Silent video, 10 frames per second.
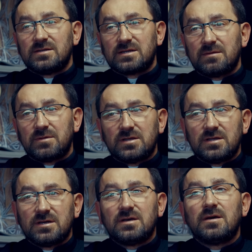Zatem,
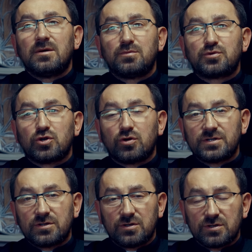kiedy
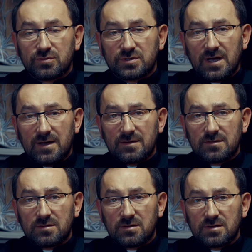przychodzę do Jezusa
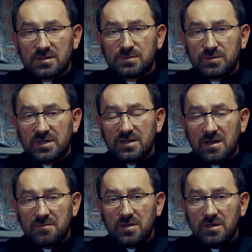z
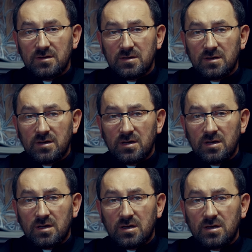pytaniami,
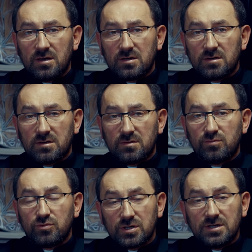y,
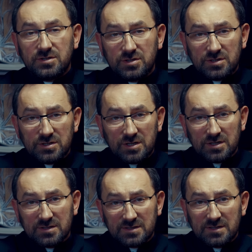muszę liczyć
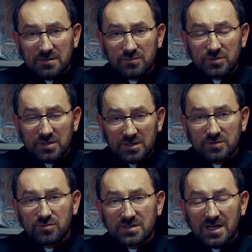się z tym, że
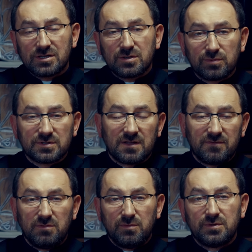Jezus także
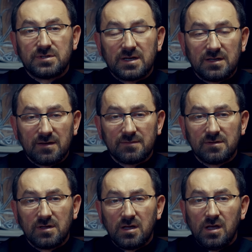postawi mi pytanie.
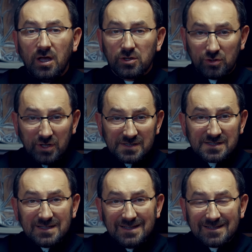To nie
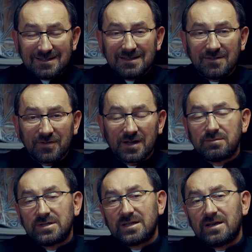jest jedyny
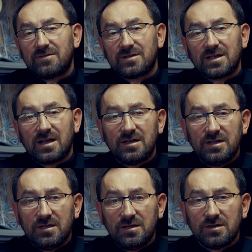fragment
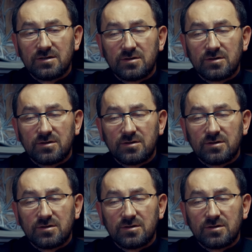Ewangelii,